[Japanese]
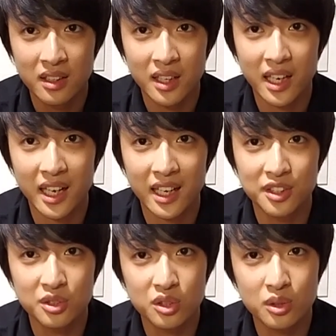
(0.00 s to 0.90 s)
えー、
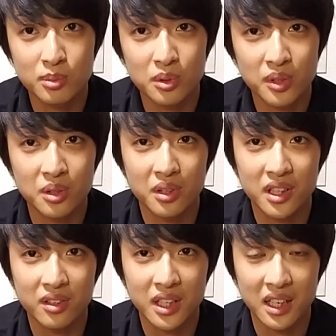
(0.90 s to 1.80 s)
YouTube と
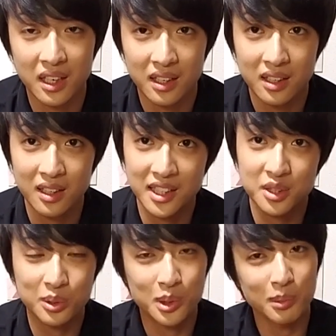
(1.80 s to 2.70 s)
ニコニコに
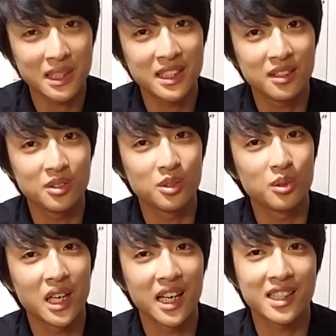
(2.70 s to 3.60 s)
ラジコン飛ばしてる
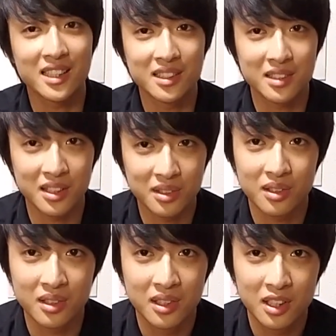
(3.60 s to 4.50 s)
動画上げたんですけど、